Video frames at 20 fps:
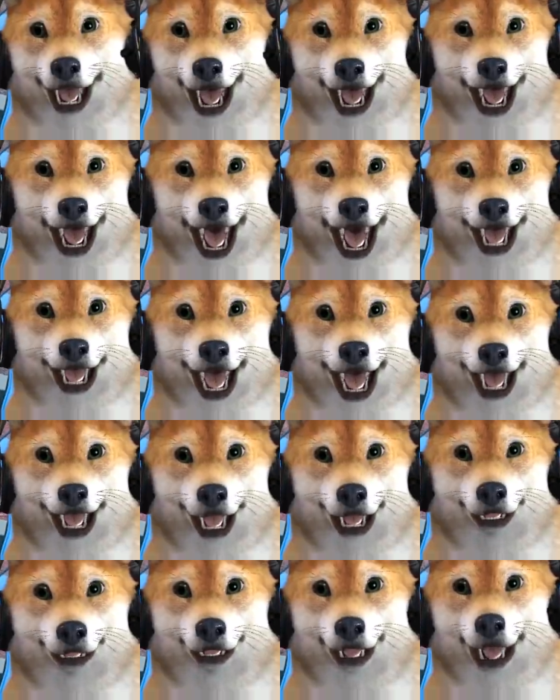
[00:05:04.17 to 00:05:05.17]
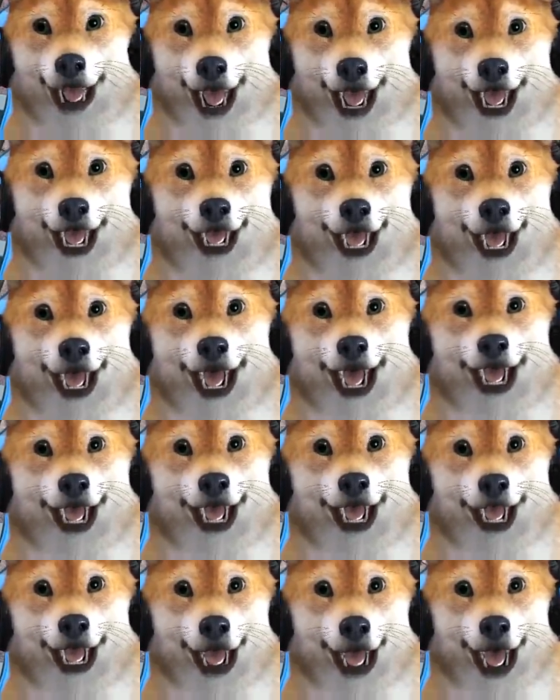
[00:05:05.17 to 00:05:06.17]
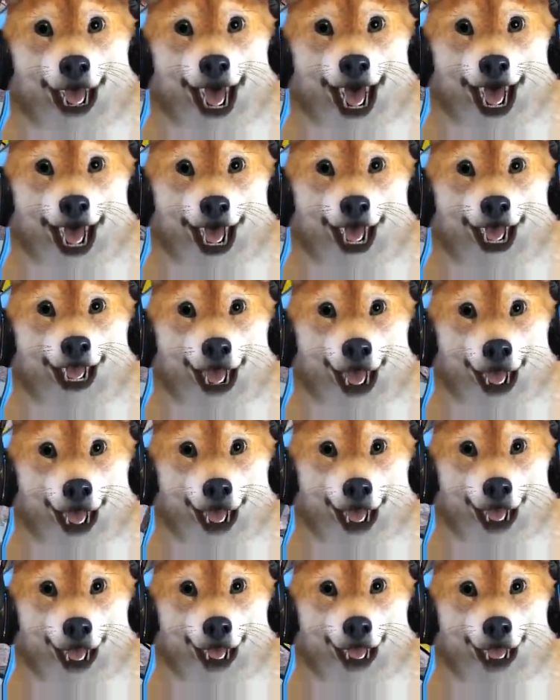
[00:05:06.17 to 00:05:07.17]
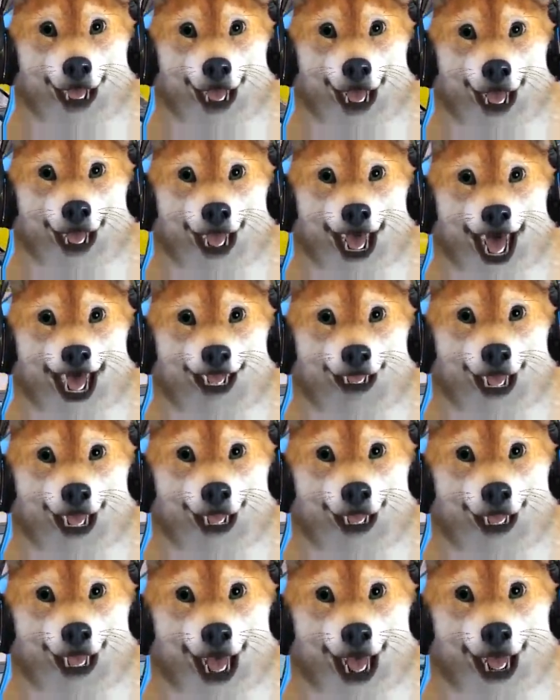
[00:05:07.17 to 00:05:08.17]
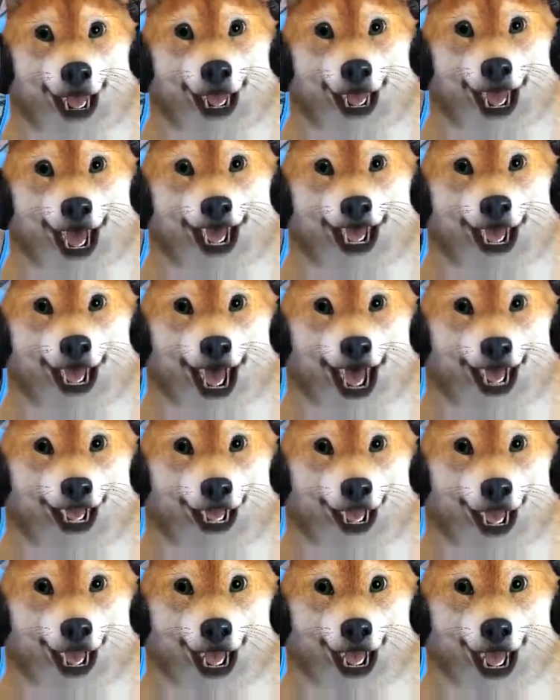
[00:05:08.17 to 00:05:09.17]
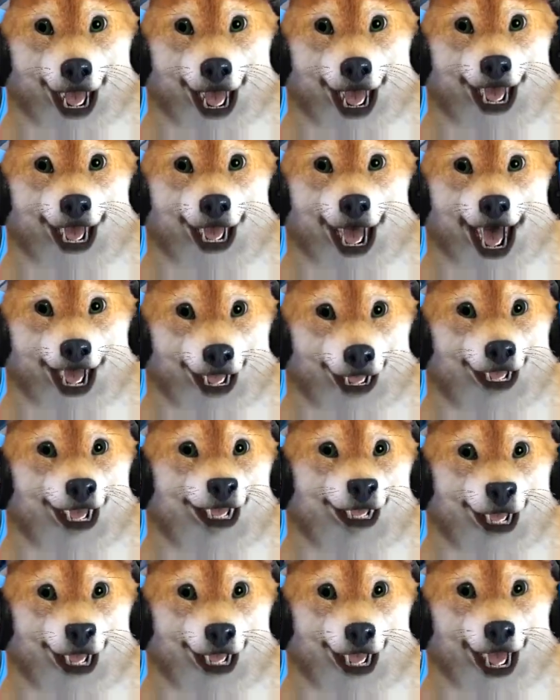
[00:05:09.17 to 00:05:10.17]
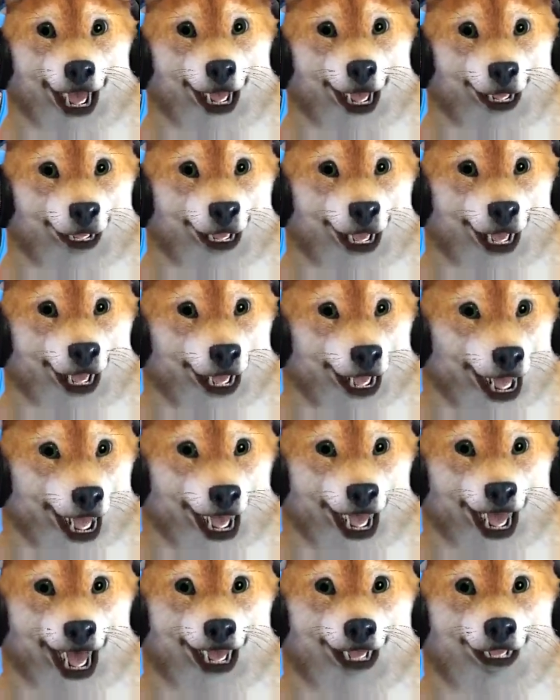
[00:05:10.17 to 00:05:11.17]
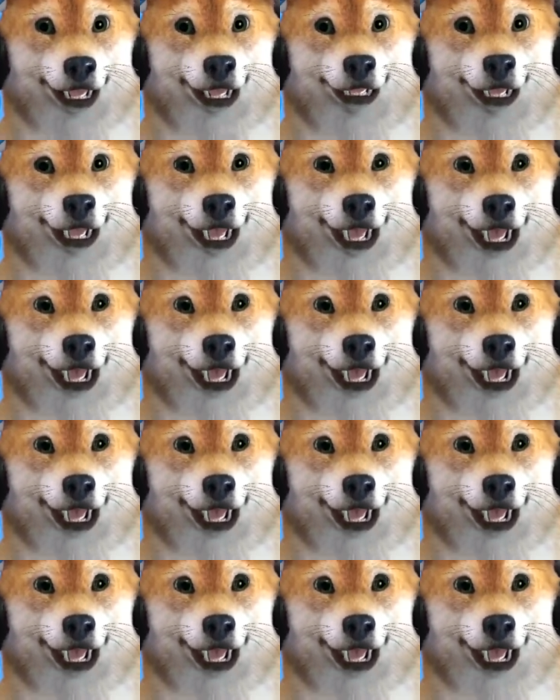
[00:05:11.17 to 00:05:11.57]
ran an den schönen hier. Ah, steigen wieder so viele Leute ein, ich glaub's nicht. Der Bus wird noch zu voll, Leute. Der Bus wird noch zu